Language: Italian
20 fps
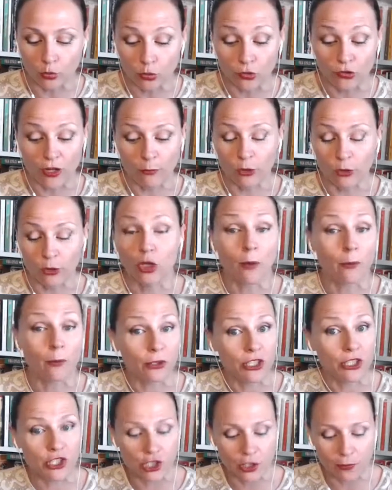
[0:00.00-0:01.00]
siamo troppo
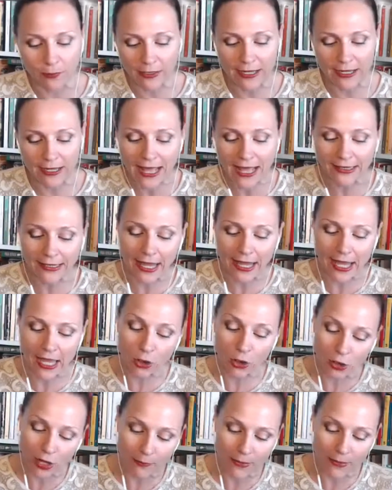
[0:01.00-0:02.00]
disciplinate e
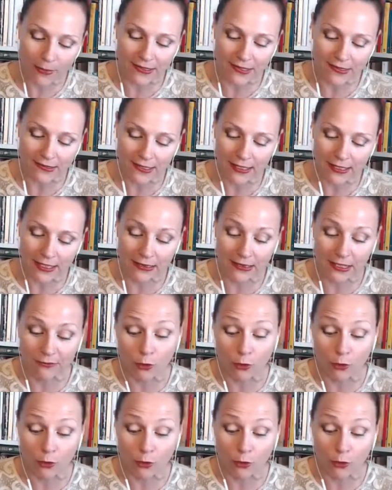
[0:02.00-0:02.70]
non abbastanza creative,